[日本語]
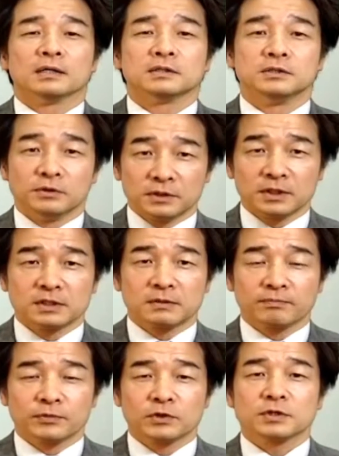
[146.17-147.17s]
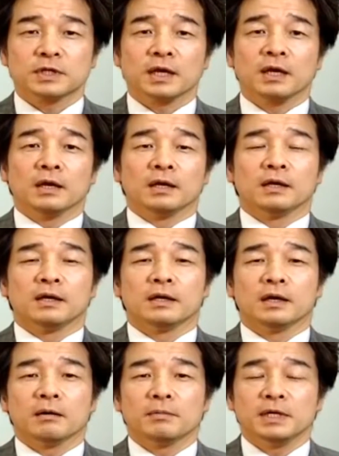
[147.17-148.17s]
強いんです。そして、
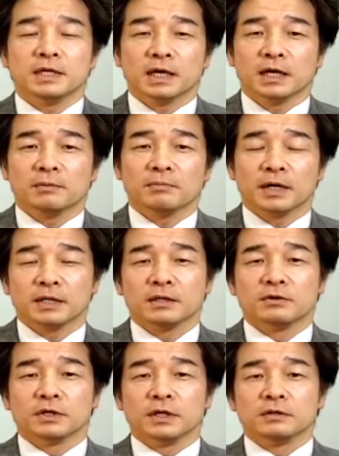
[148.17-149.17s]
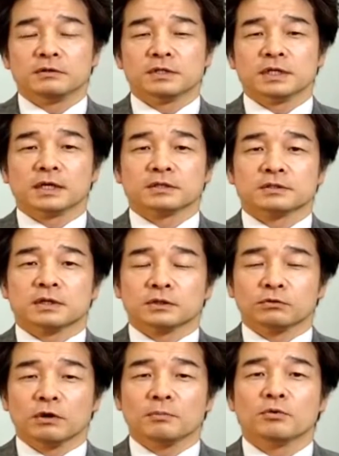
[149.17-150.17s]
えー、アメリカやパリでの研究生活の
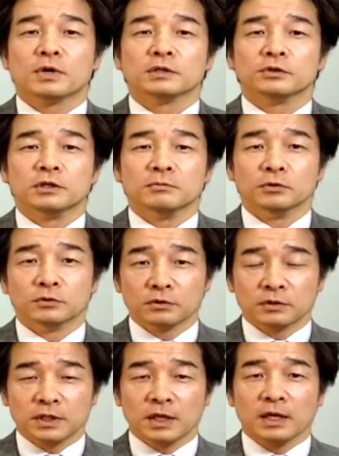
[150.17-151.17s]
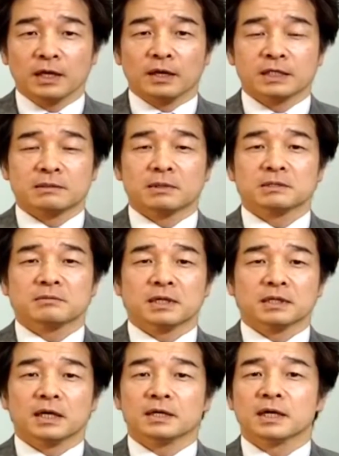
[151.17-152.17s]
後はポーランドに戻ってさまざまな
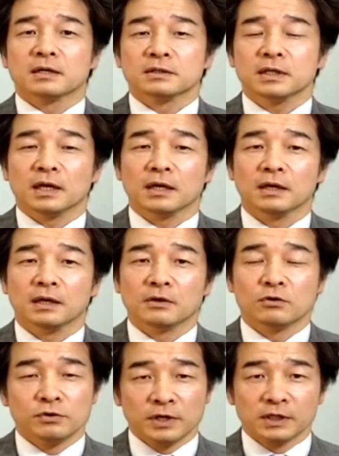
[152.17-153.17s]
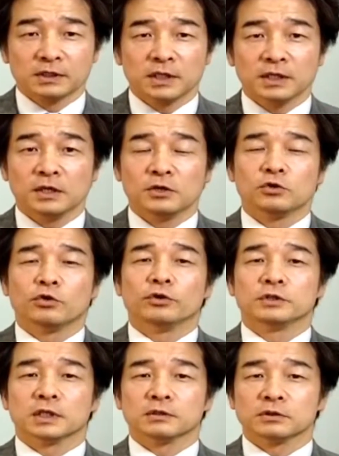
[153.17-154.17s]
大学で講演したり教
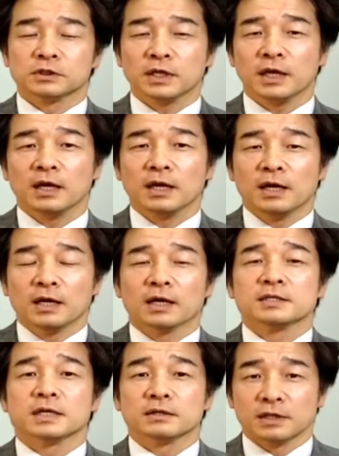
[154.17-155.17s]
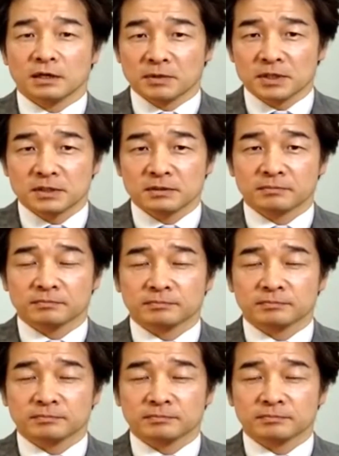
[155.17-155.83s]
育者として活躍されます。